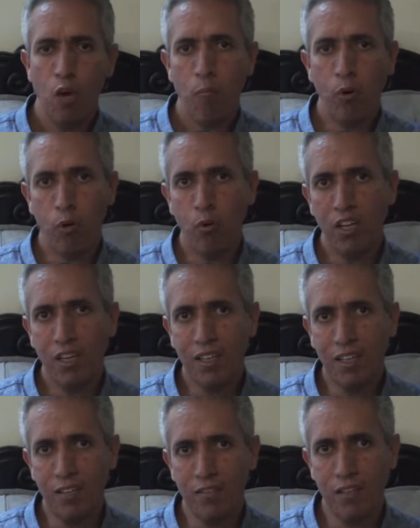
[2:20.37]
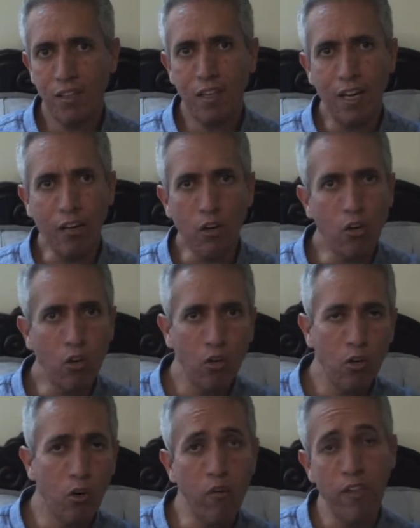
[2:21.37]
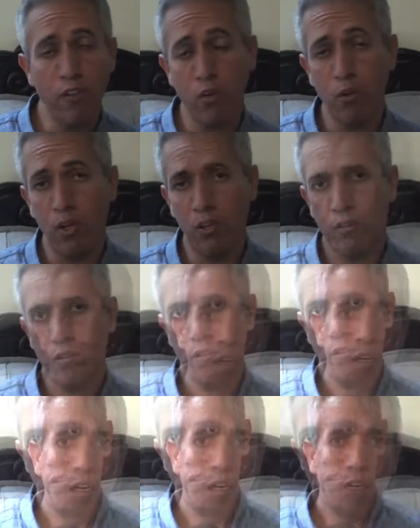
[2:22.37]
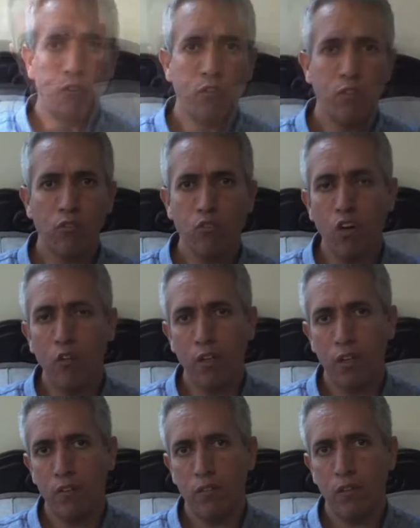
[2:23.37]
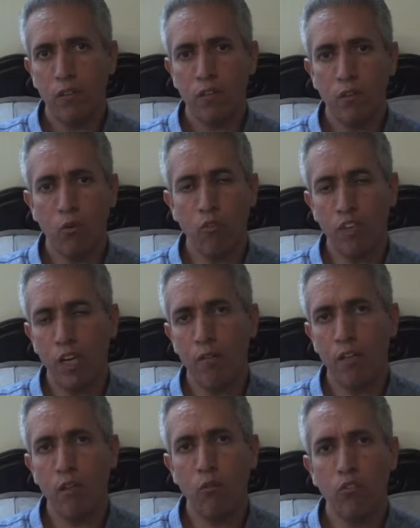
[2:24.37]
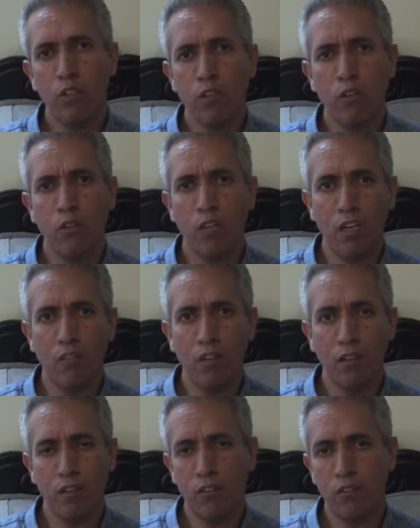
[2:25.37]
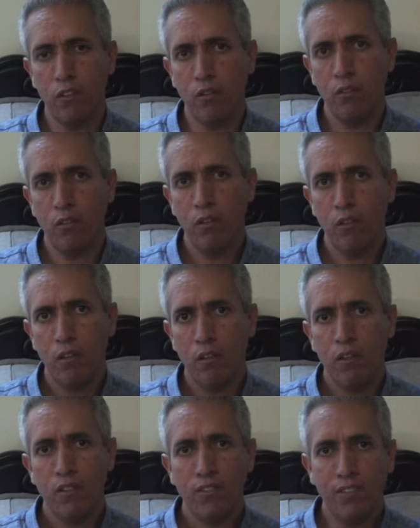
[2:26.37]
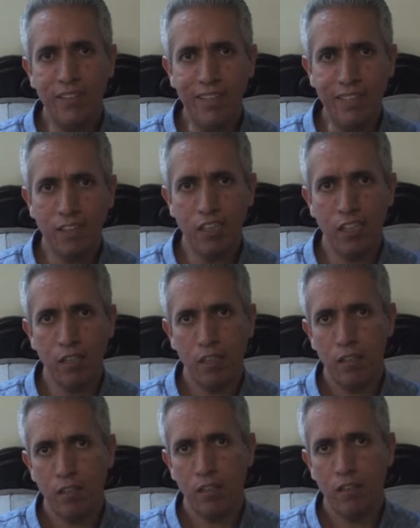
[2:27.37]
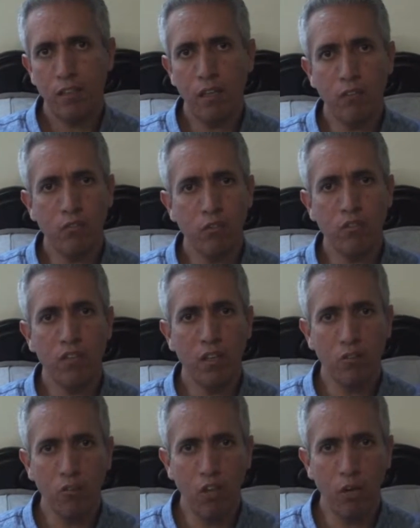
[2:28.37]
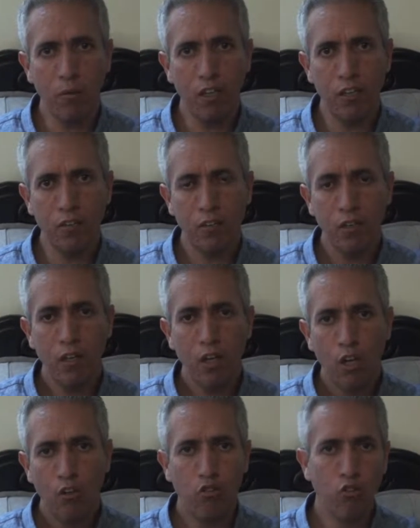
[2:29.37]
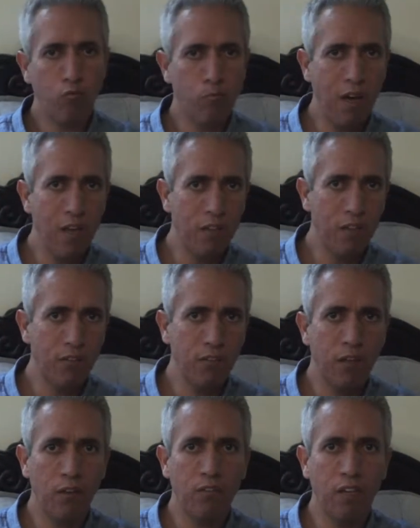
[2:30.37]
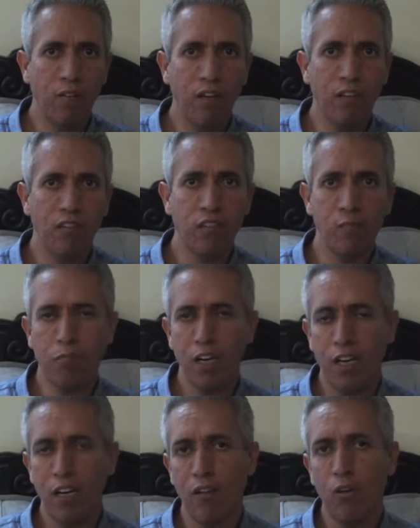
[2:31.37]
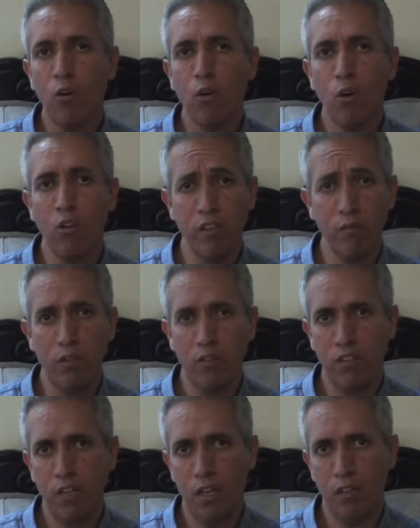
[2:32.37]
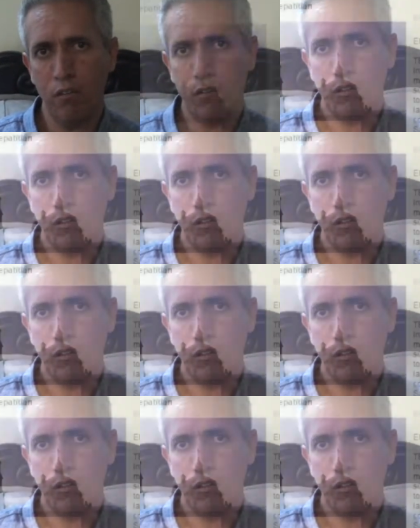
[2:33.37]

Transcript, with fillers: por una ingesta de alcohol o de drogas. Estos 10 jóvenes que se encontraban en un centro de rehabilitación Siete de estos diez jóvenes, sus padres se habían separado o divorciado.